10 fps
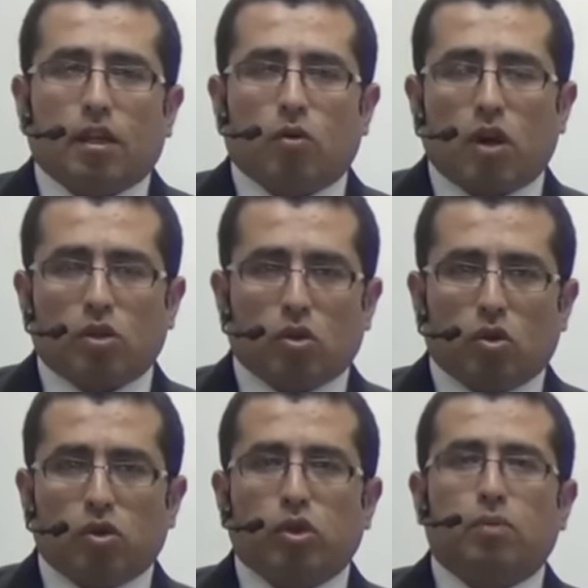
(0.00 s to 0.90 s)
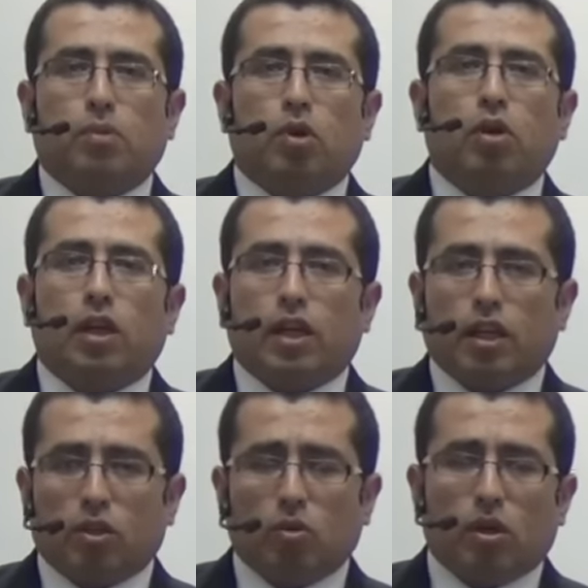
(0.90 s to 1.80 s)
cuáles son los símbolos de la
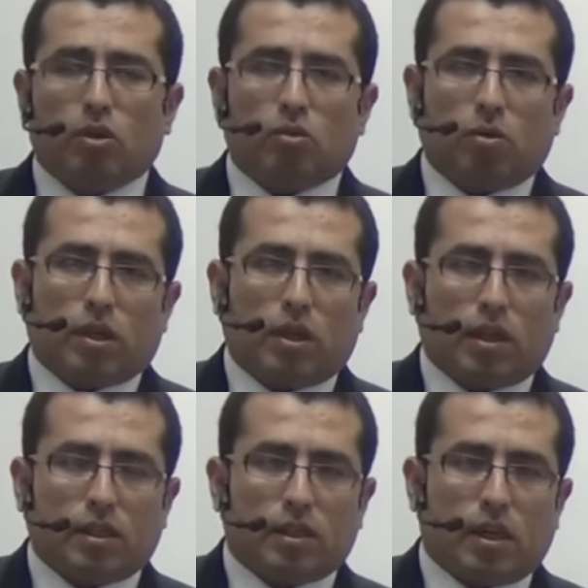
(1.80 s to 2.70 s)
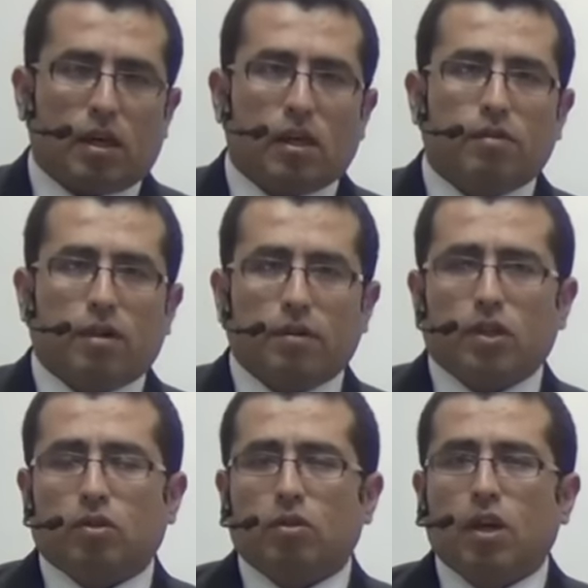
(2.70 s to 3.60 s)
escritura, tuvo que enseñar el
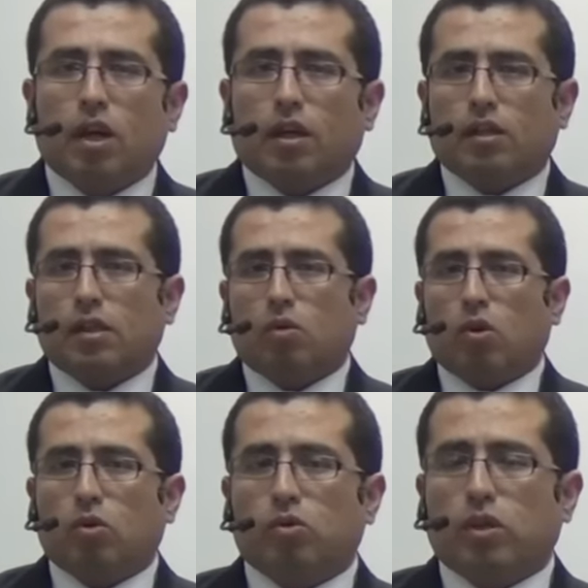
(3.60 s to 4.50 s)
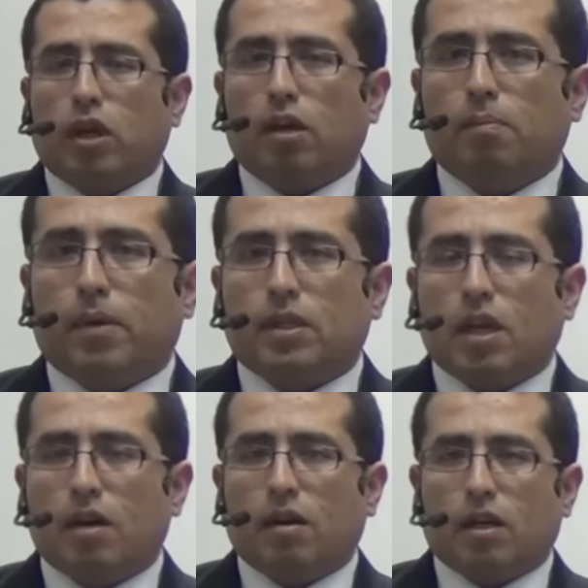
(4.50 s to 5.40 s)
alfabeto. Quizás cuando usted
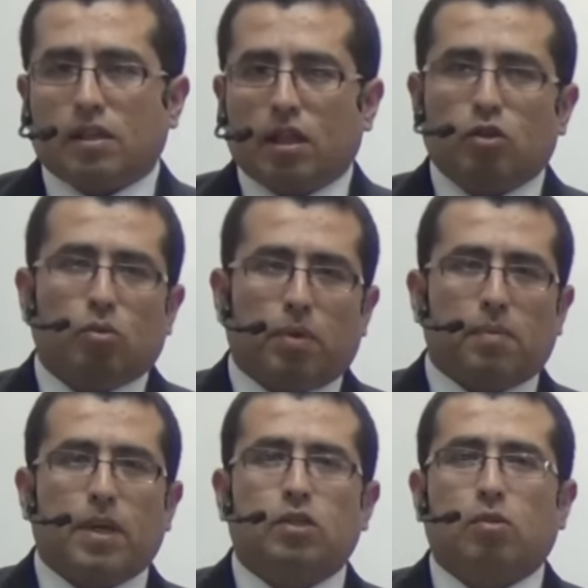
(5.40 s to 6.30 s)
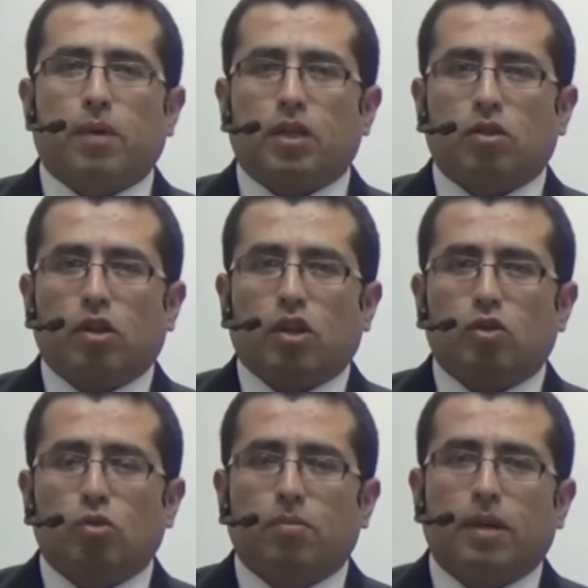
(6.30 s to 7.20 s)
empezaba a hacer sus primeras operaciones de
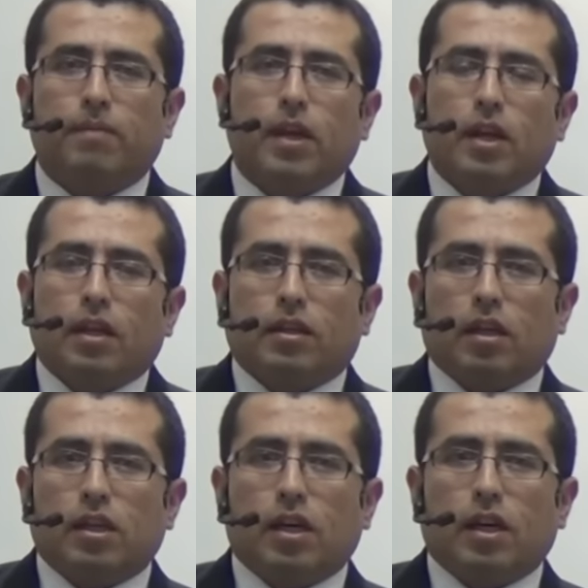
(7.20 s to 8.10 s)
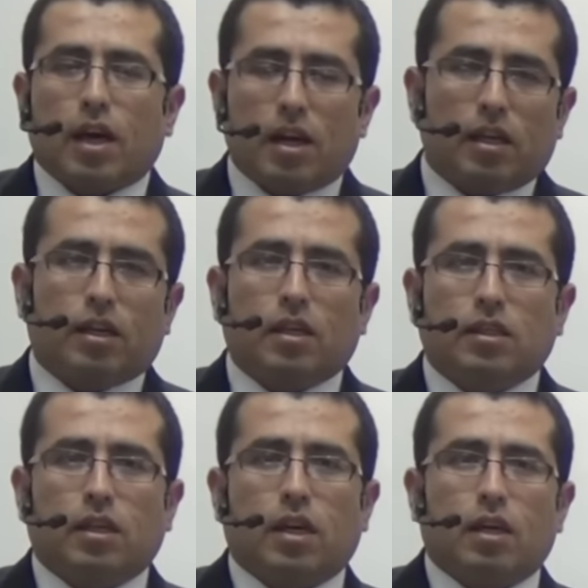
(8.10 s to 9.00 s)
suma, tenía alguien que
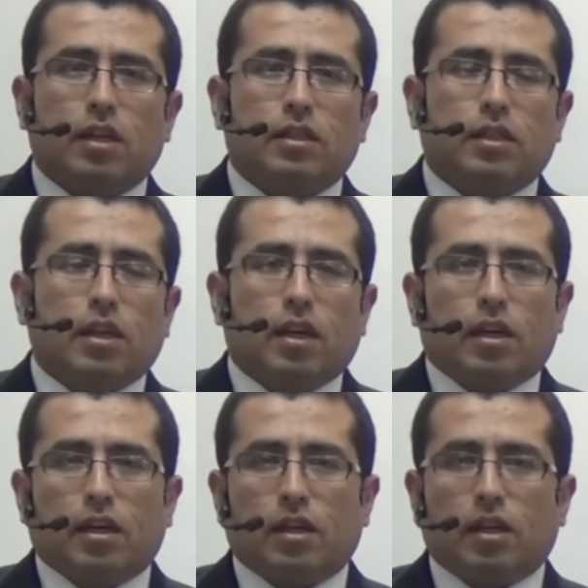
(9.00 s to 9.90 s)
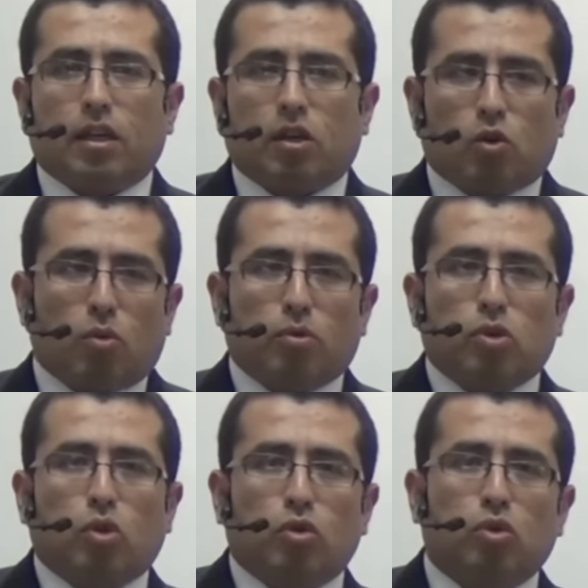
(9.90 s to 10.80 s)
enseñarles eh, cómo
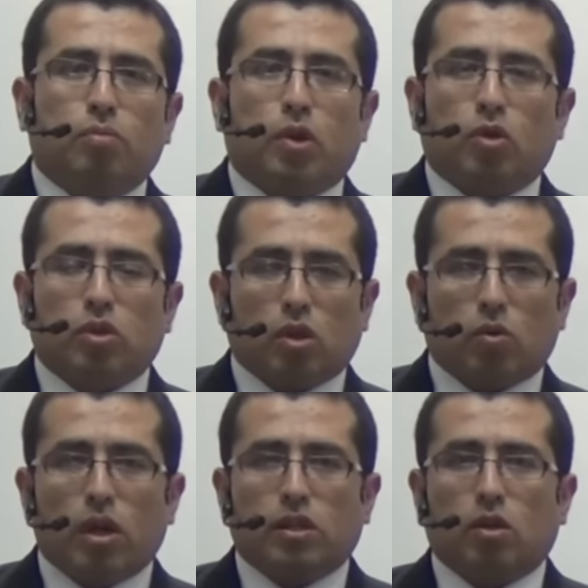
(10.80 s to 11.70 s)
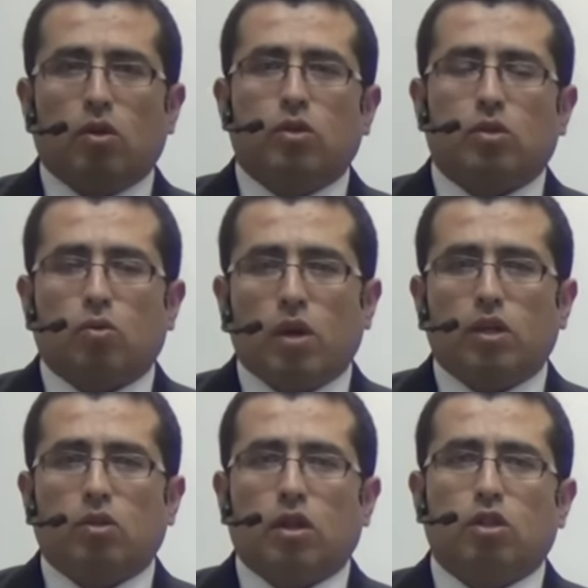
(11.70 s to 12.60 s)
son los números y cuáles son, los,
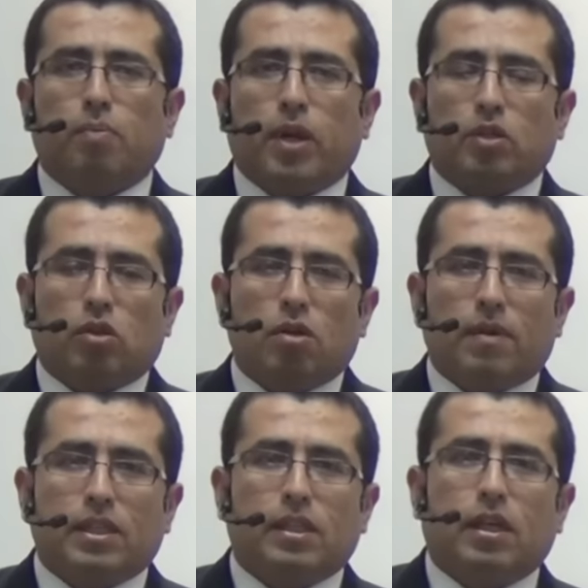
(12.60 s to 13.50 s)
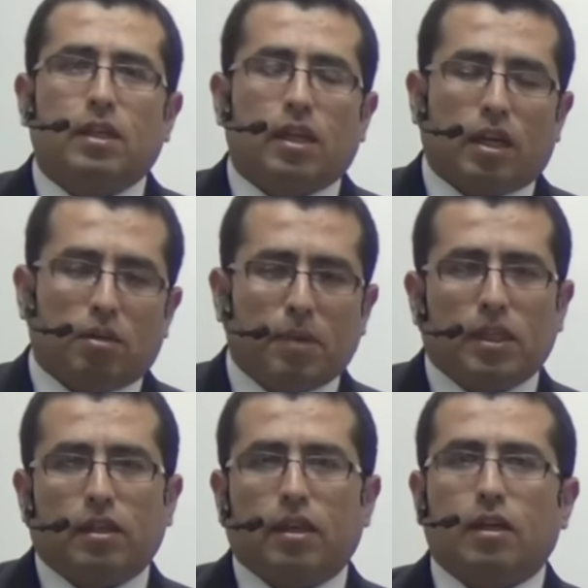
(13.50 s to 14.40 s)
cuáles son las operaciones básicas de la
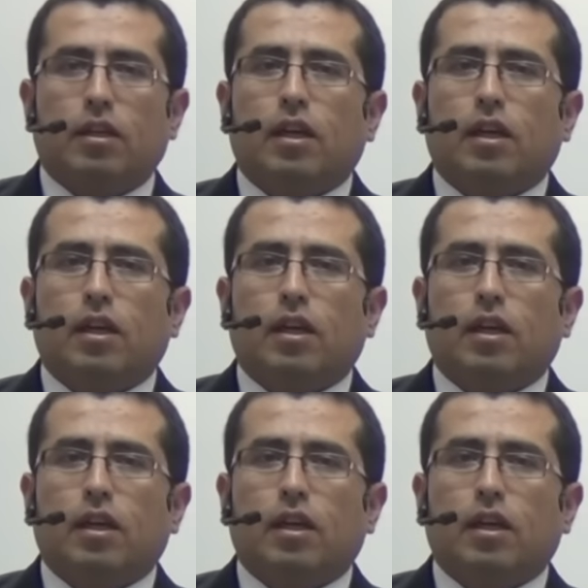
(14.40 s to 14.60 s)
aritmética